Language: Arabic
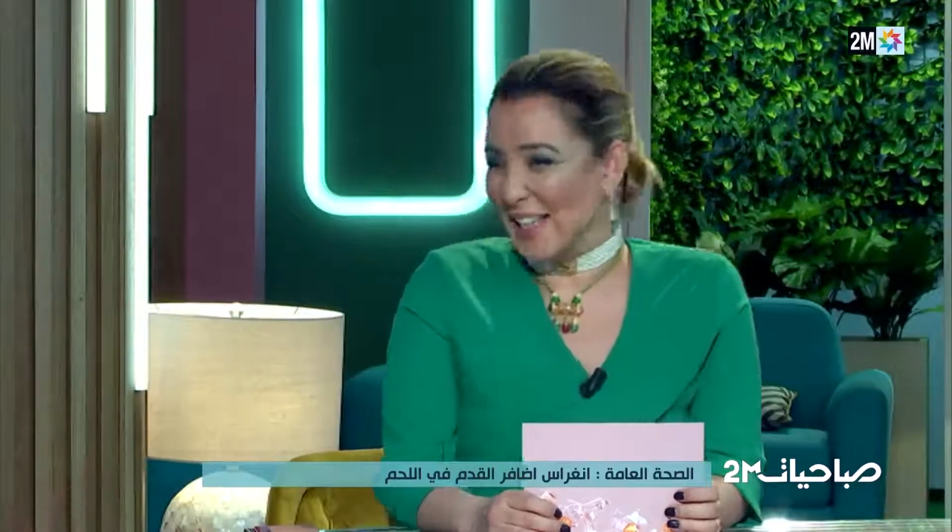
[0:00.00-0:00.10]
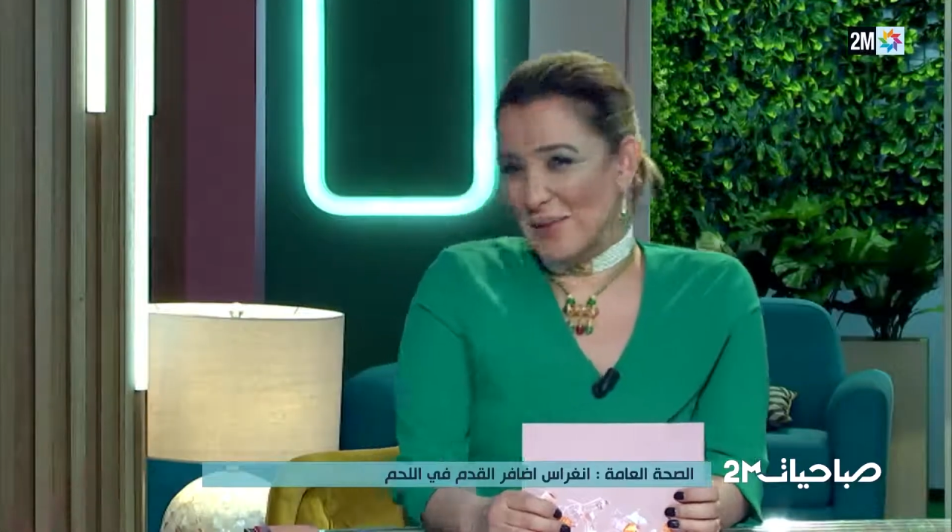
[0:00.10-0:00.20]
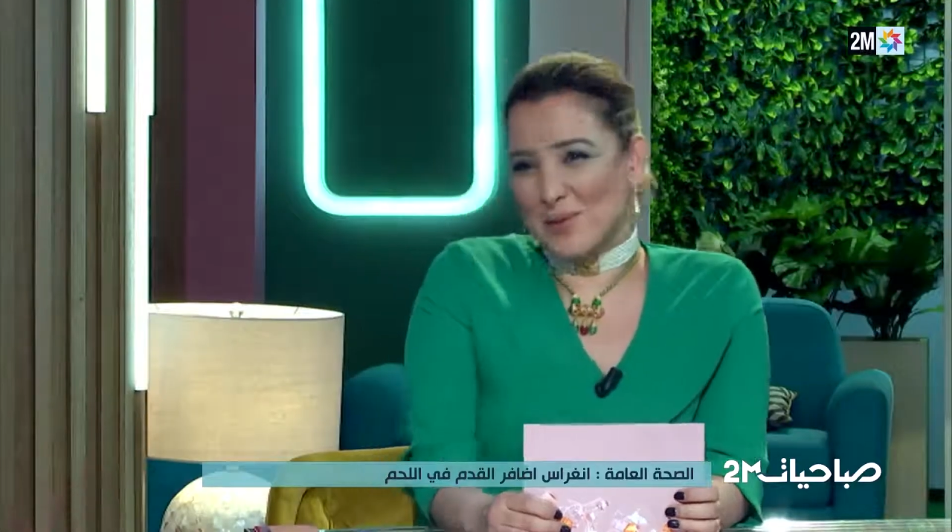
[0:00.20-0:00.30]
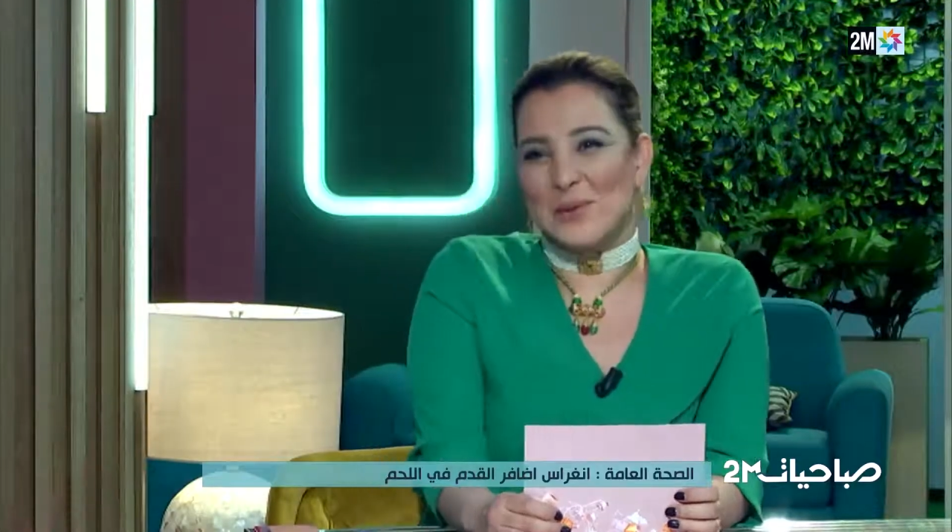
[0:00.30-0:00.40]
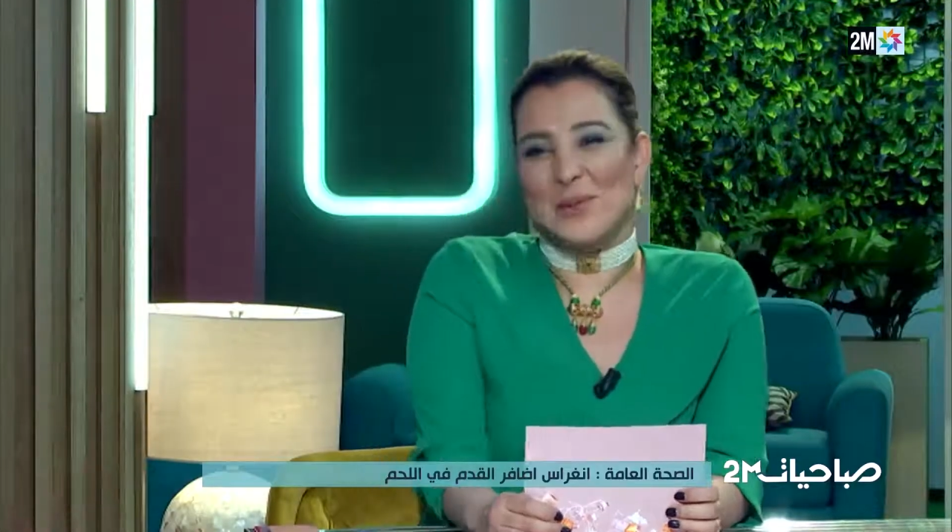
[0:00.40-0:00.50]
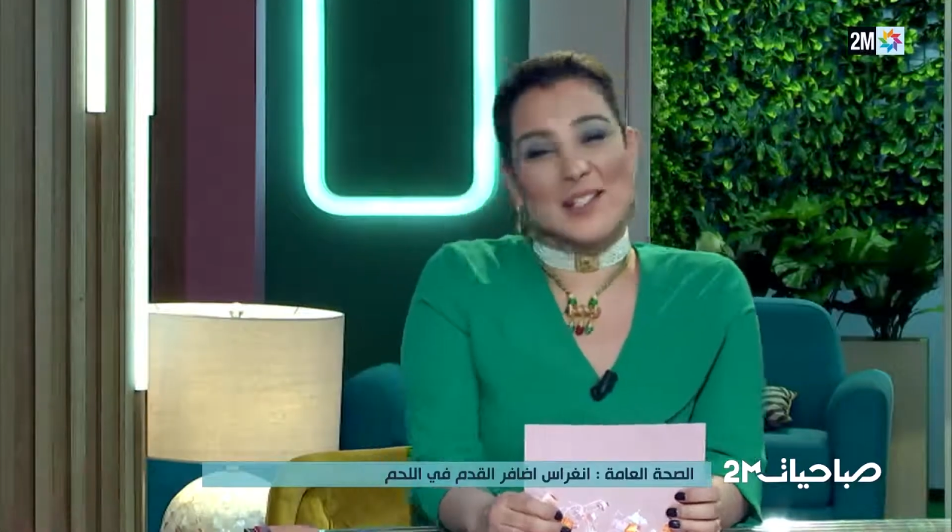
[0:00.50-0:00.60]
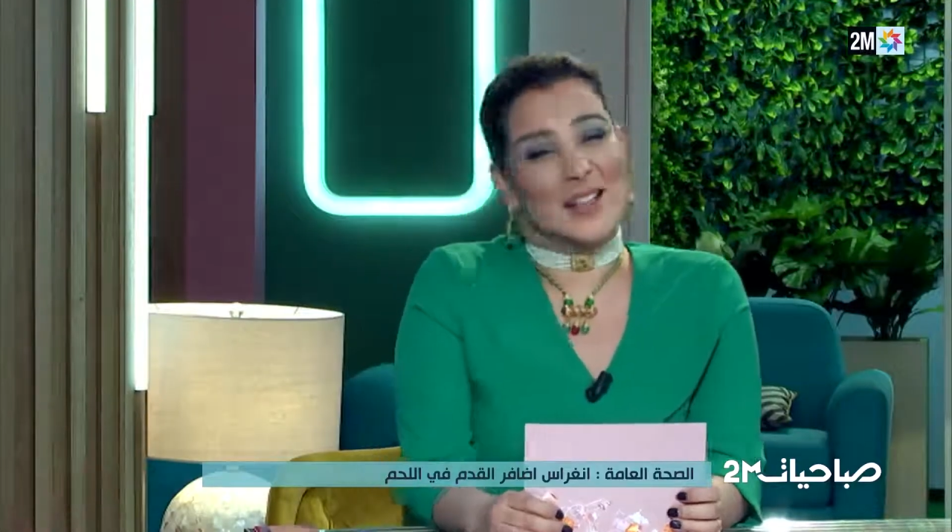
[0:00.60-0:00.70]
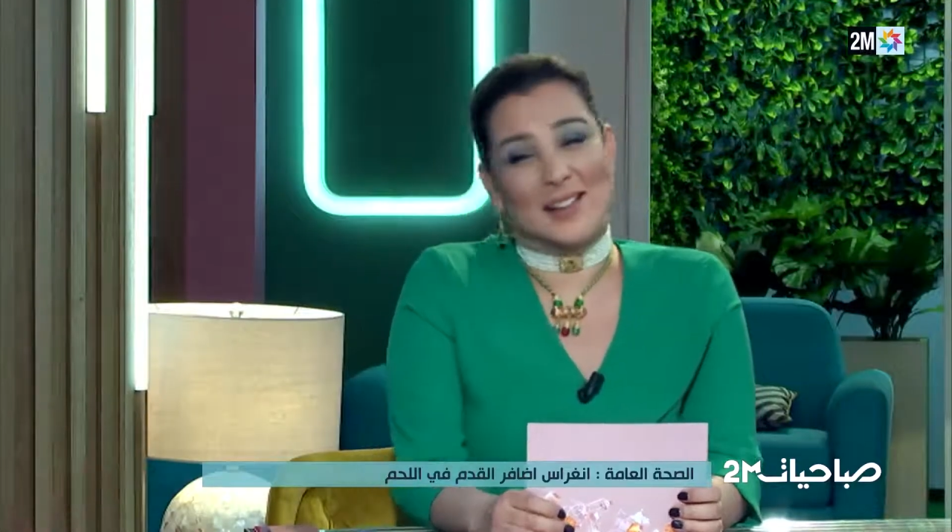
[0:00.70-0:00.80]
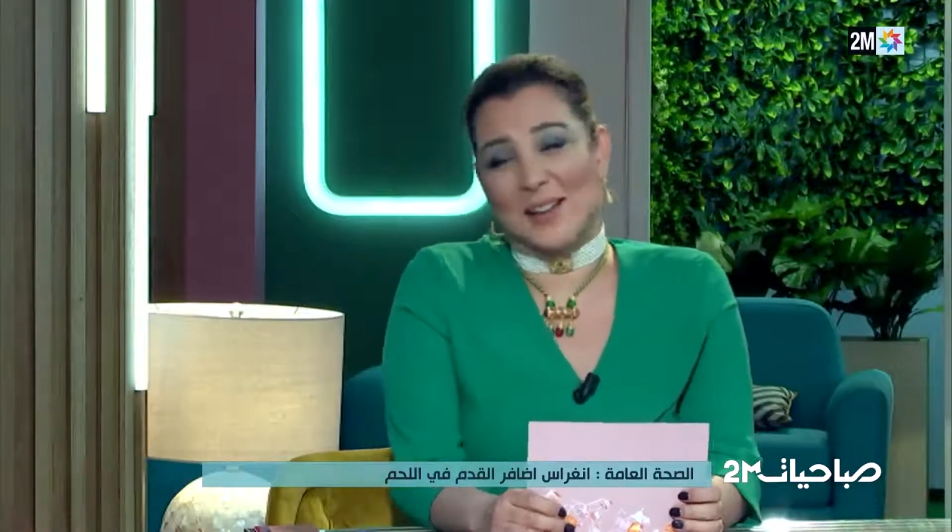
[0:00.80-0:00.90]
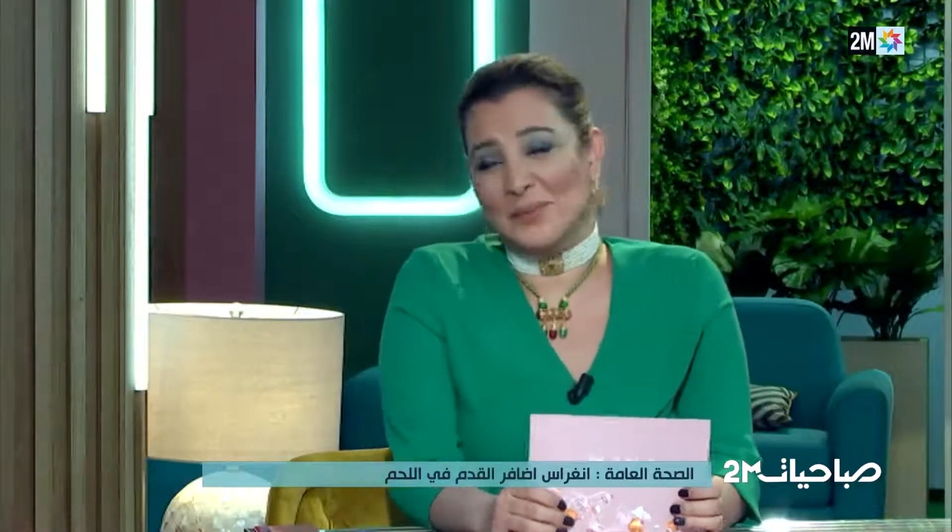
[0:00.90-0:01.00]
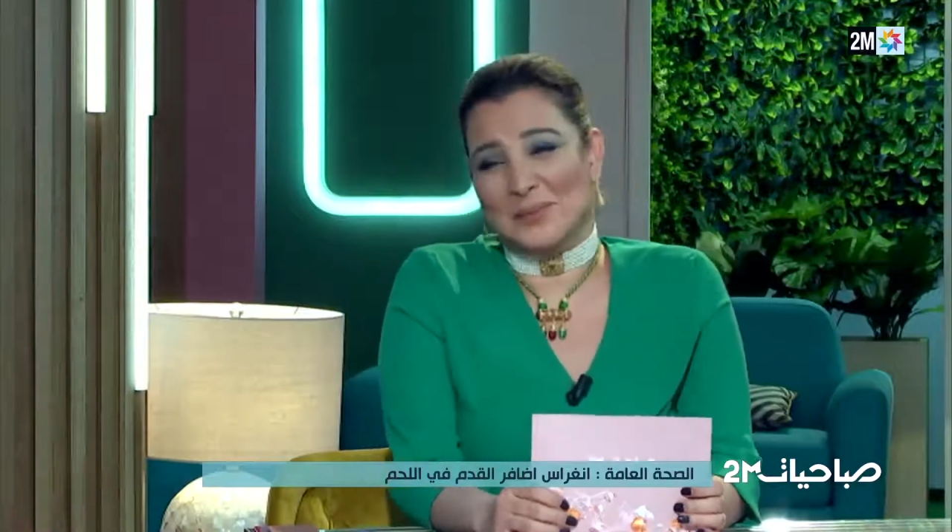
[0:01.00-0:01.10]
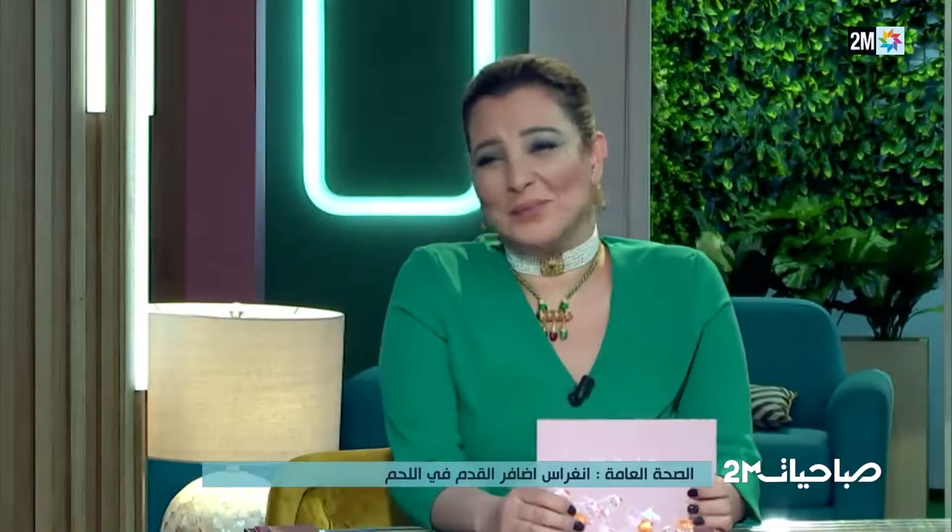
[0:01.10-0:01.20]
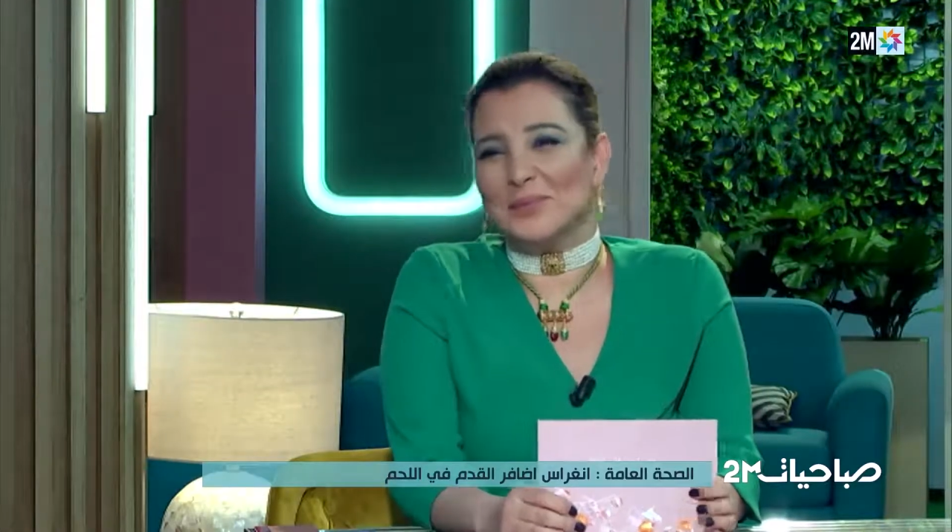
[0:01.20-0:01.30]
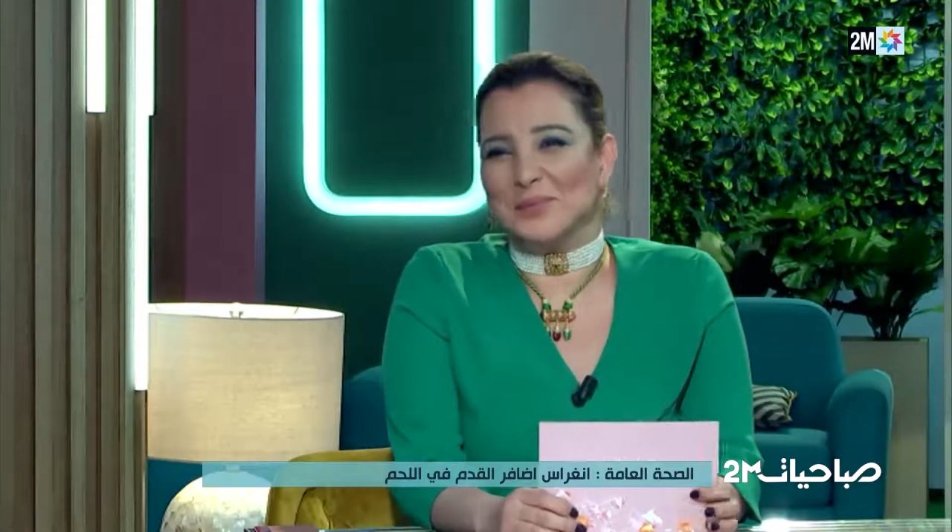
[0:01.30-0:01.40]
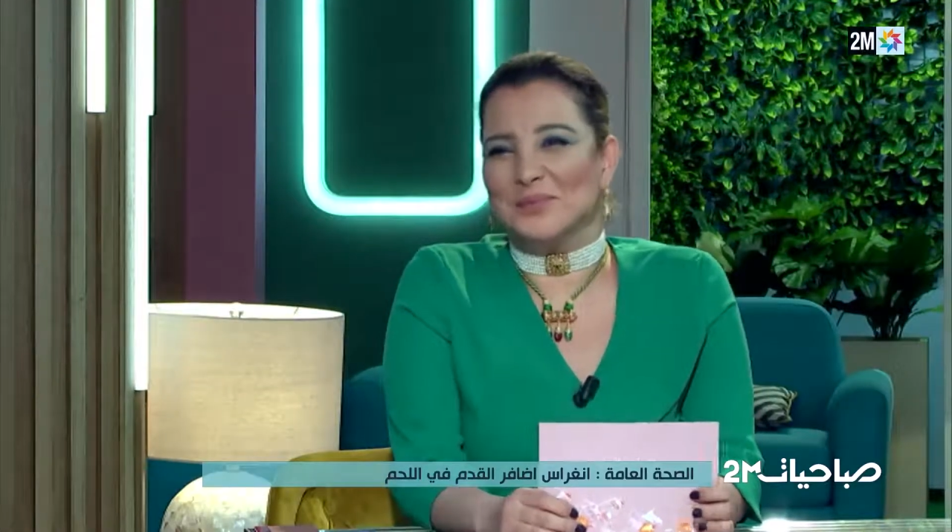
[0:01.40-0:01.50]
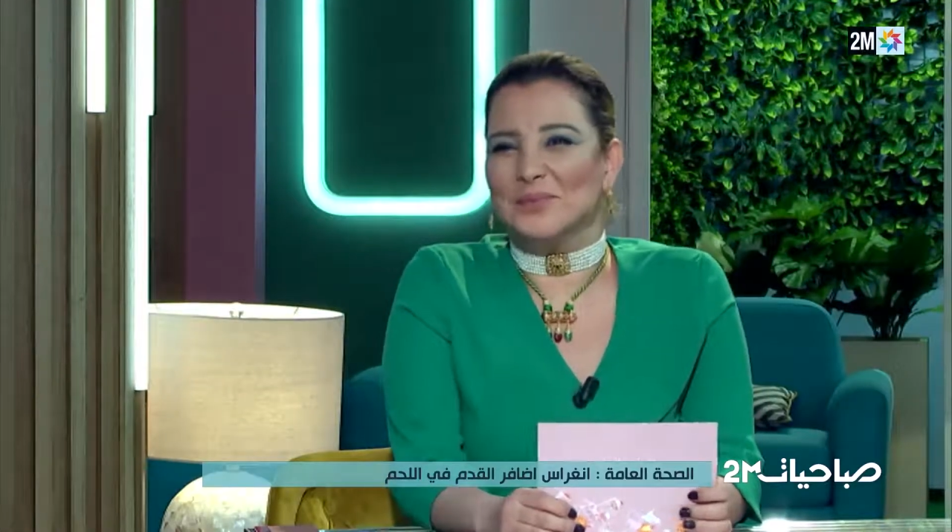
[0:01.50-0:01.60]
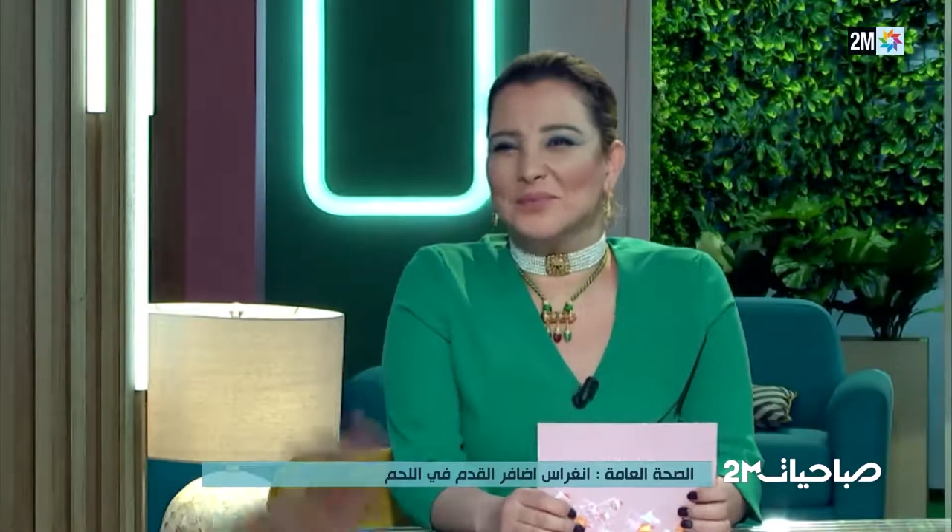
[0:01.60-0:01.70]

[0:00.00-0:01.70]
الاطفال ديالنا